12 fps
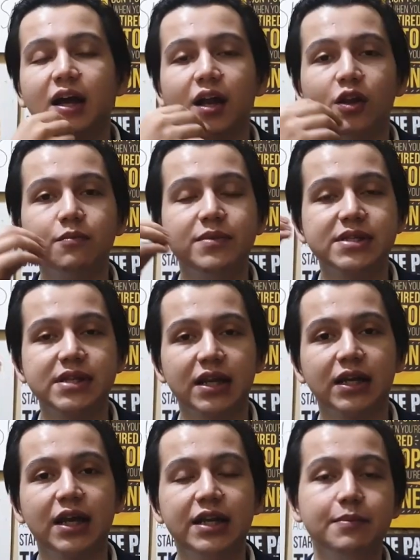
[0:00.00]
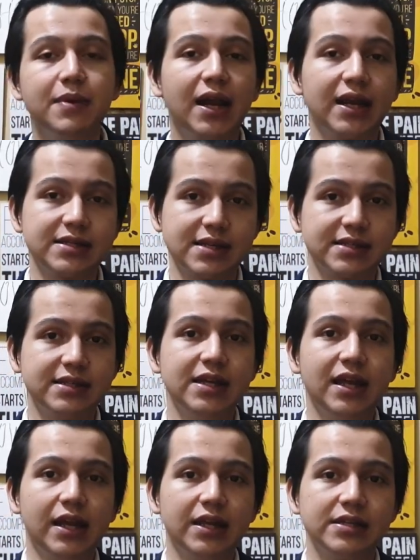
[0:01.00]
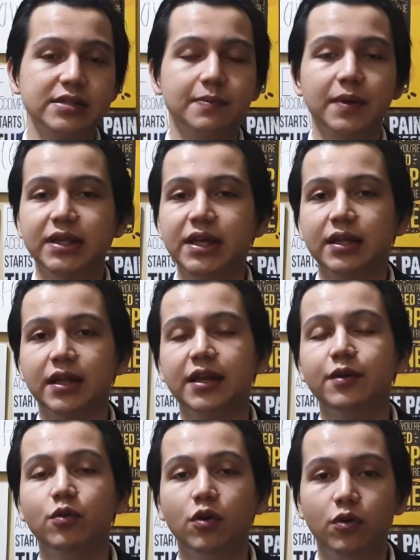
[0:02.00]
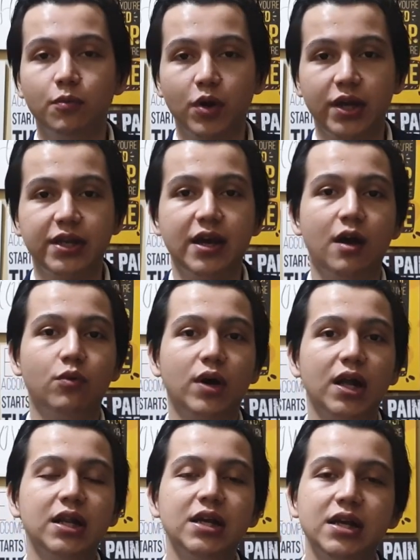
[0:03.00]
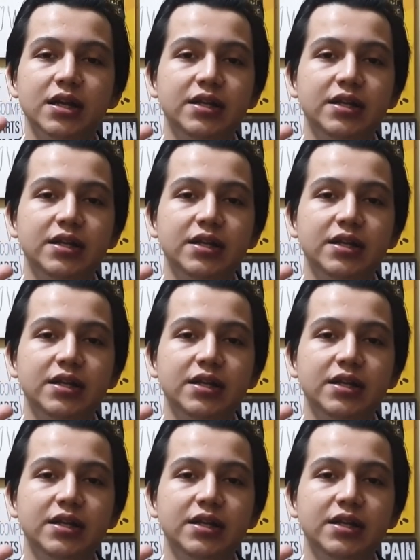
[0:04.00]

Kalau misalkan di Bareksa sendiri, seperti yang tadi gue omongin di awal,